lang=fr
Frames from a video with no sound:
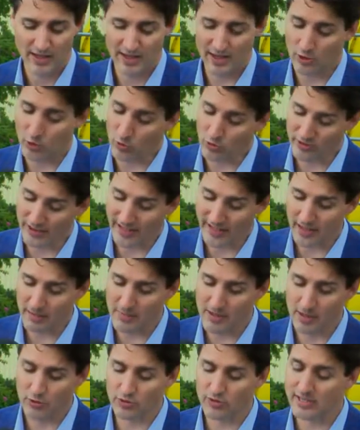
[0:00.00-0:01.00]
Et
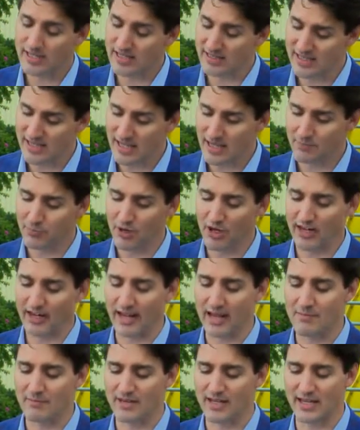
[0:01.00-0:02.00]
contrairement aux anciens
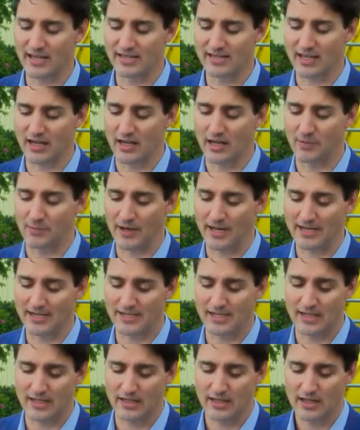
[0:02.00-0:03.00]
programmes qu'elles a
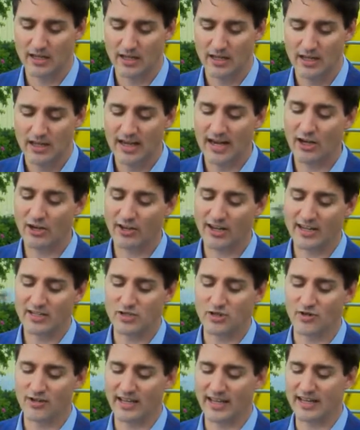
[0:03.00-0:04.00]
remplacés,
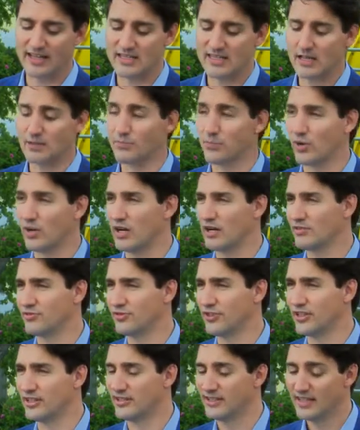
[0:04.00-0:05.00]
l'allocation canadienne pour
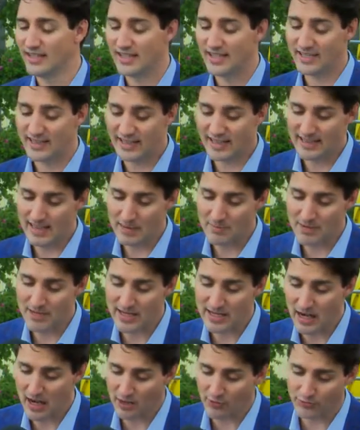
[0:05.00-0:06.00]
enfants est
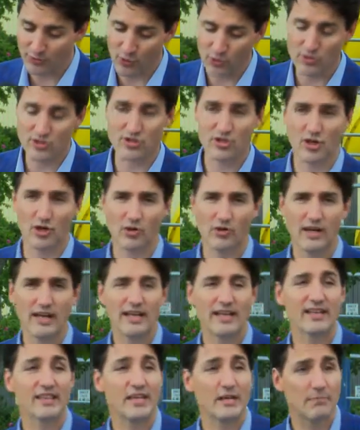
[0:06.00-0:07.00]
établie en fonction
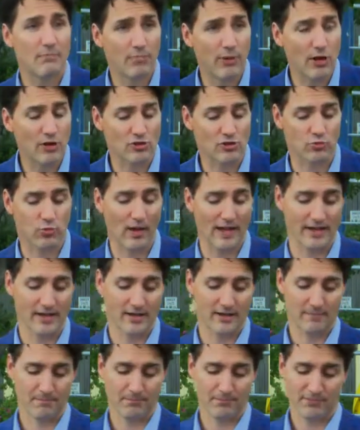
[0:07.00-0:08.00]
des besoins.
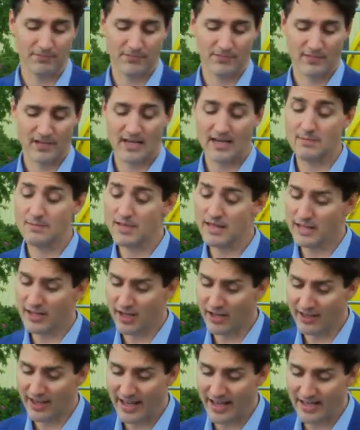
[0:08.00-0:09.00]
Les
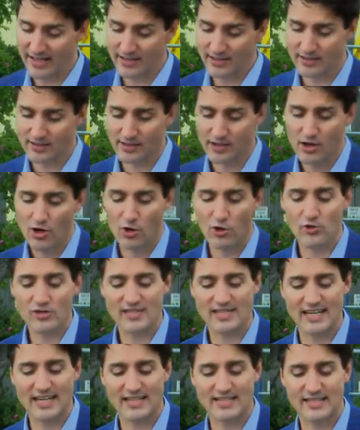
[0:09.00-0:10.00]
millionnaires ont
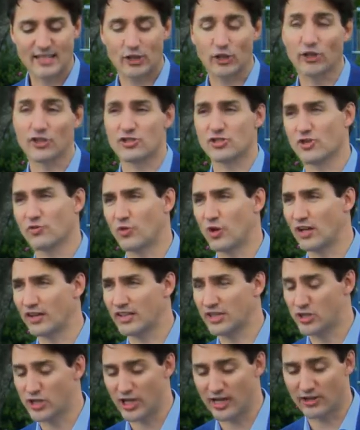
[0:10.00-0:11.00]
cessé de recevoir
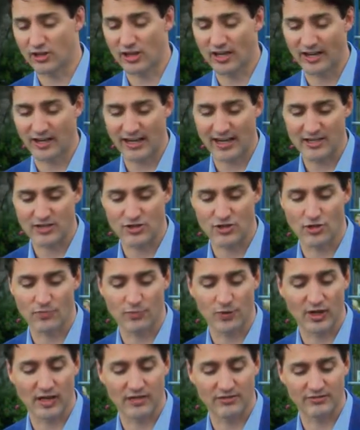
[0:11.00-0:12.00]
des chèques d'allocation
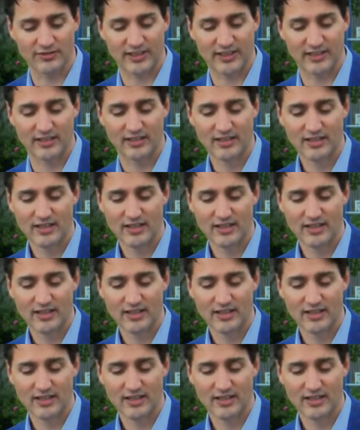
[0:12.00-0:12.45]
pour enfants.